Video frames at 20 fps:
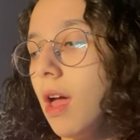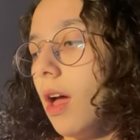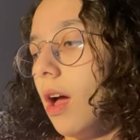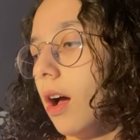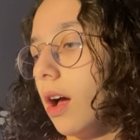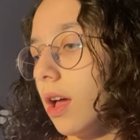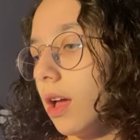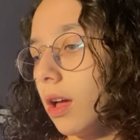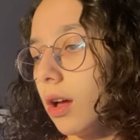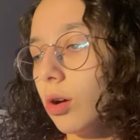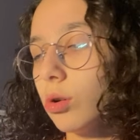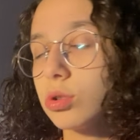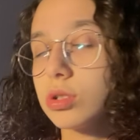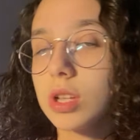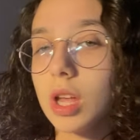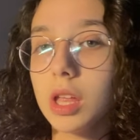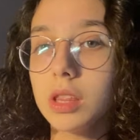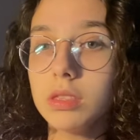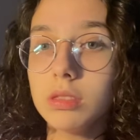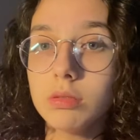E, o
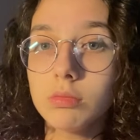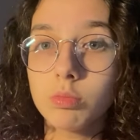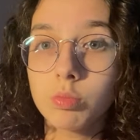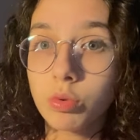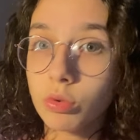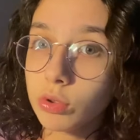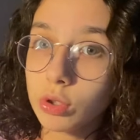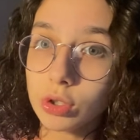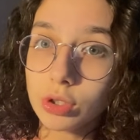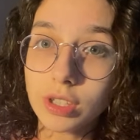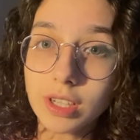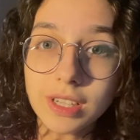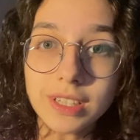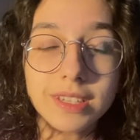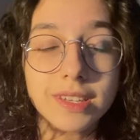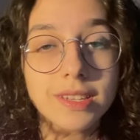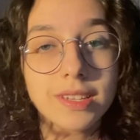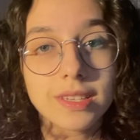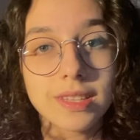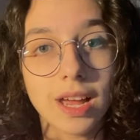yüzden bu videoda
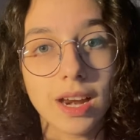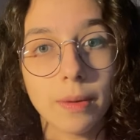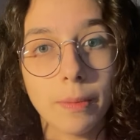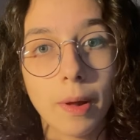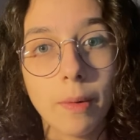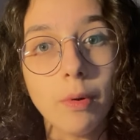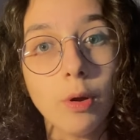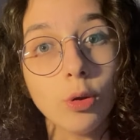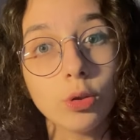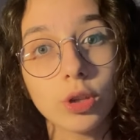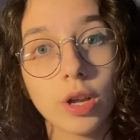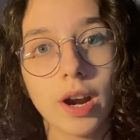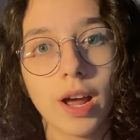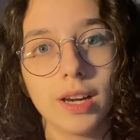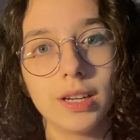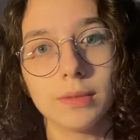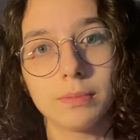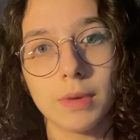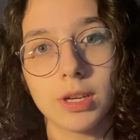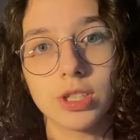sizlerle beraber onları
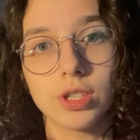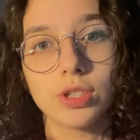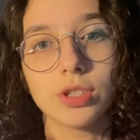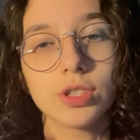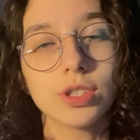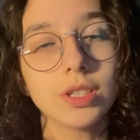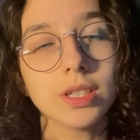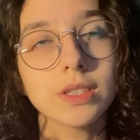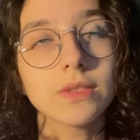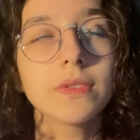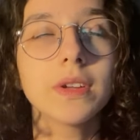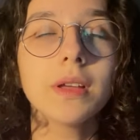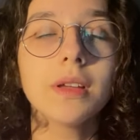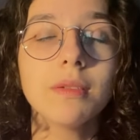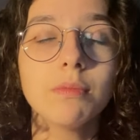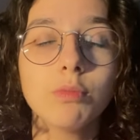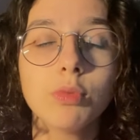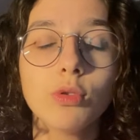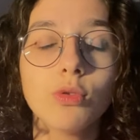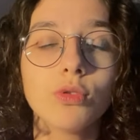halletmeye çalışacağız
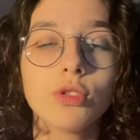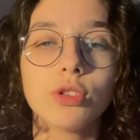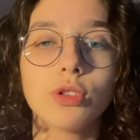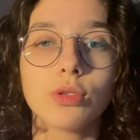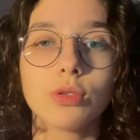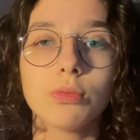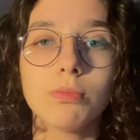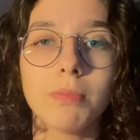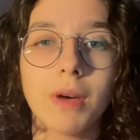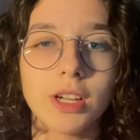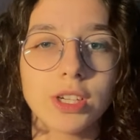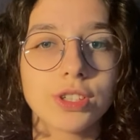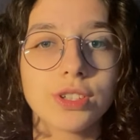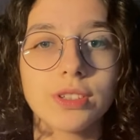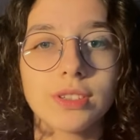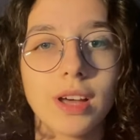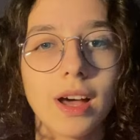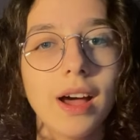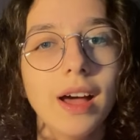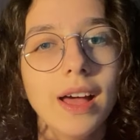ve bu videonun
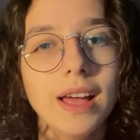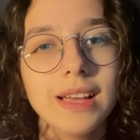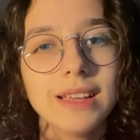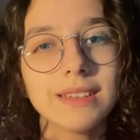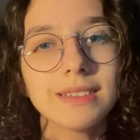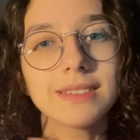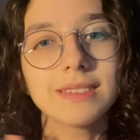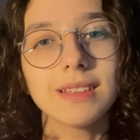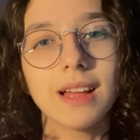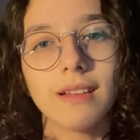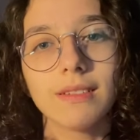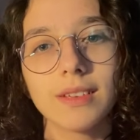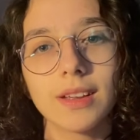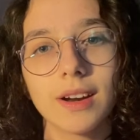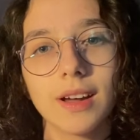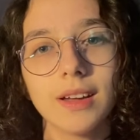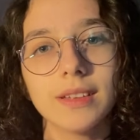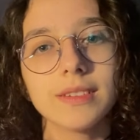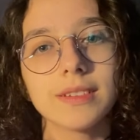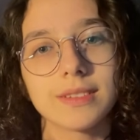başlığı da
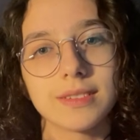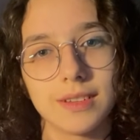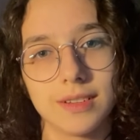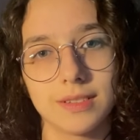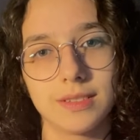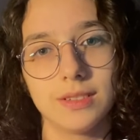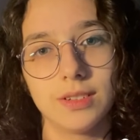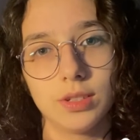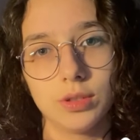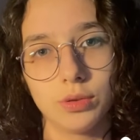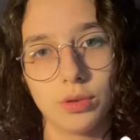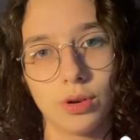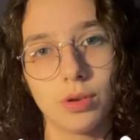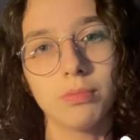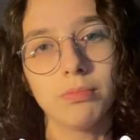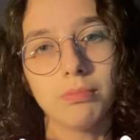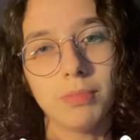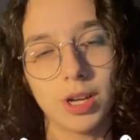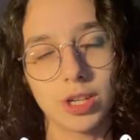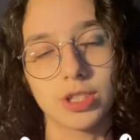sınavlara nasıl
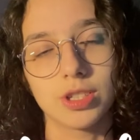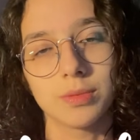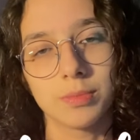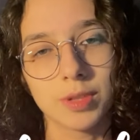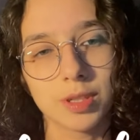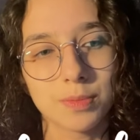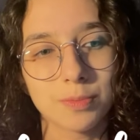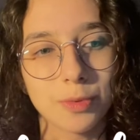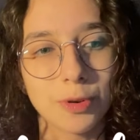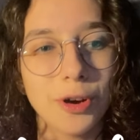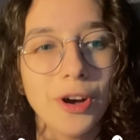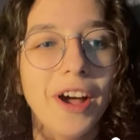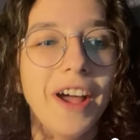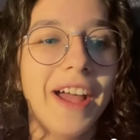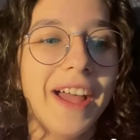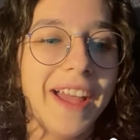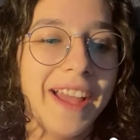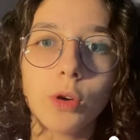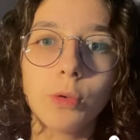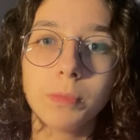hazırlanıyorum. Başlığımız bu.
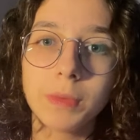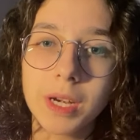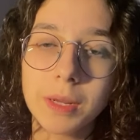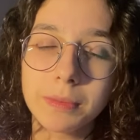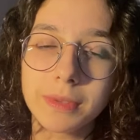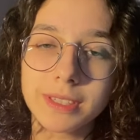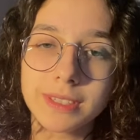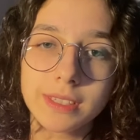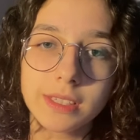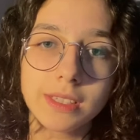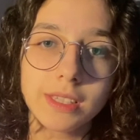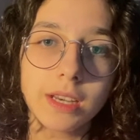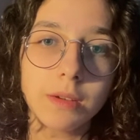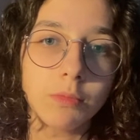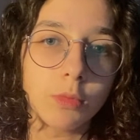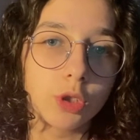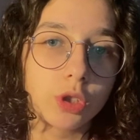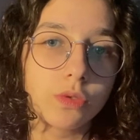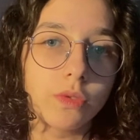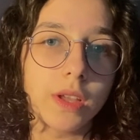Umarım ki sizleri
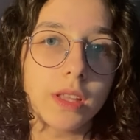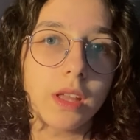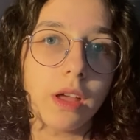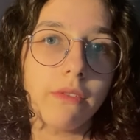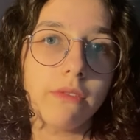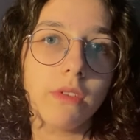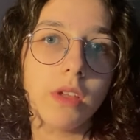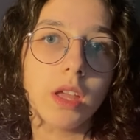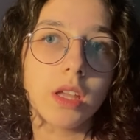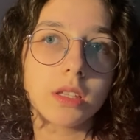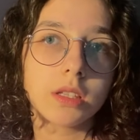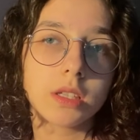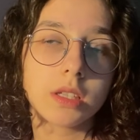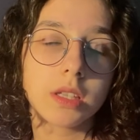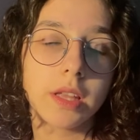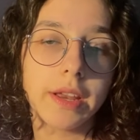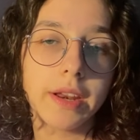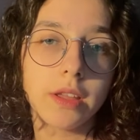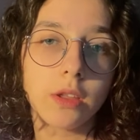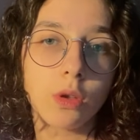motive eden ve
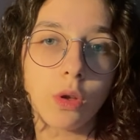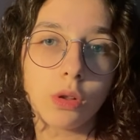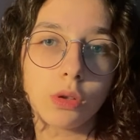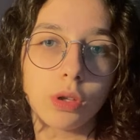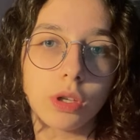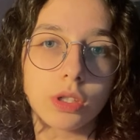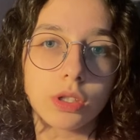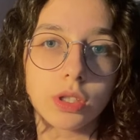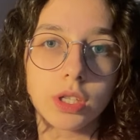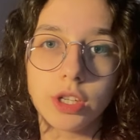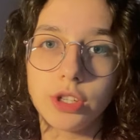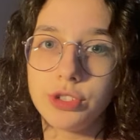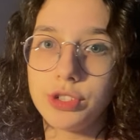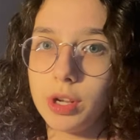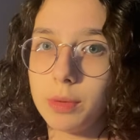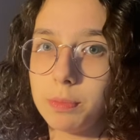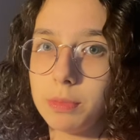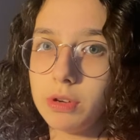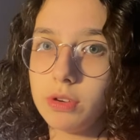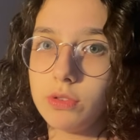sizlere yol
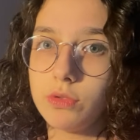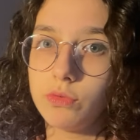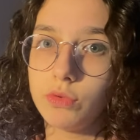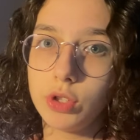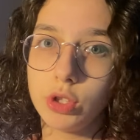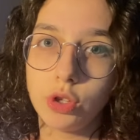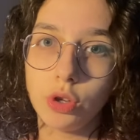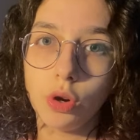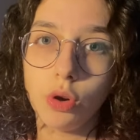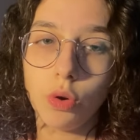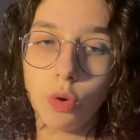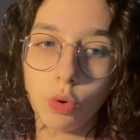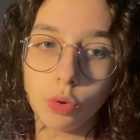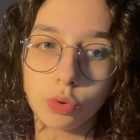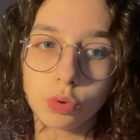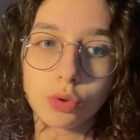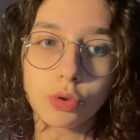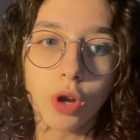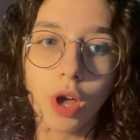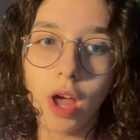gösterecek bir video
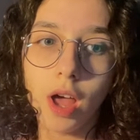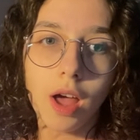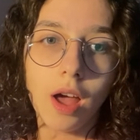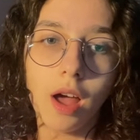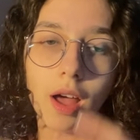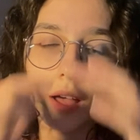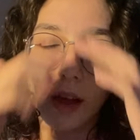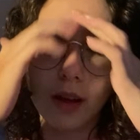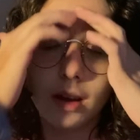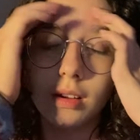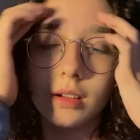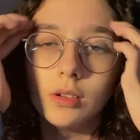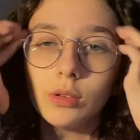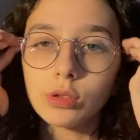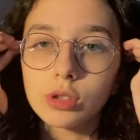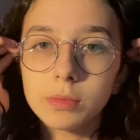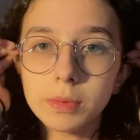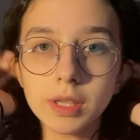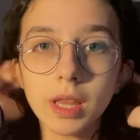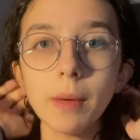olur. Ee, o
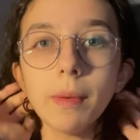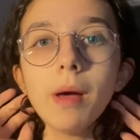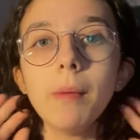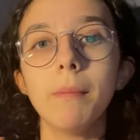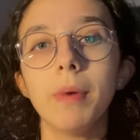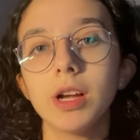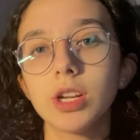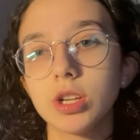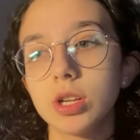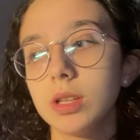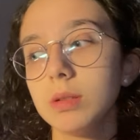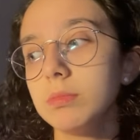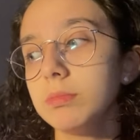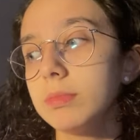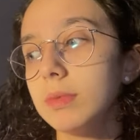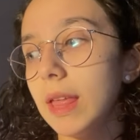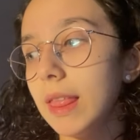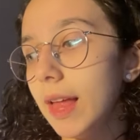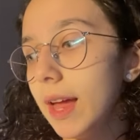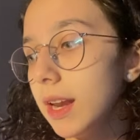zaman hemen
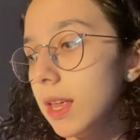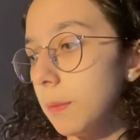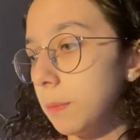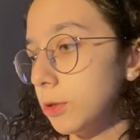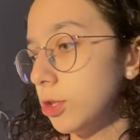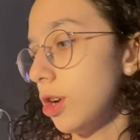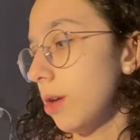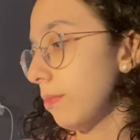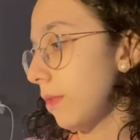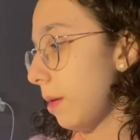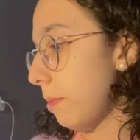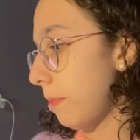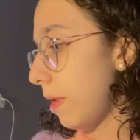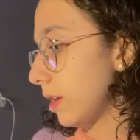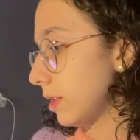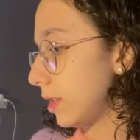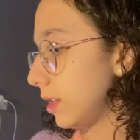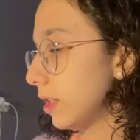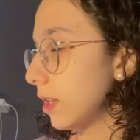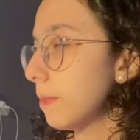başlayalım. Neler yapacağımdan
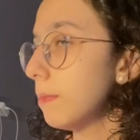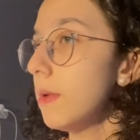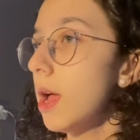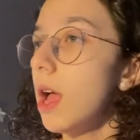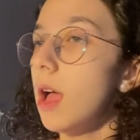bahsedeyim.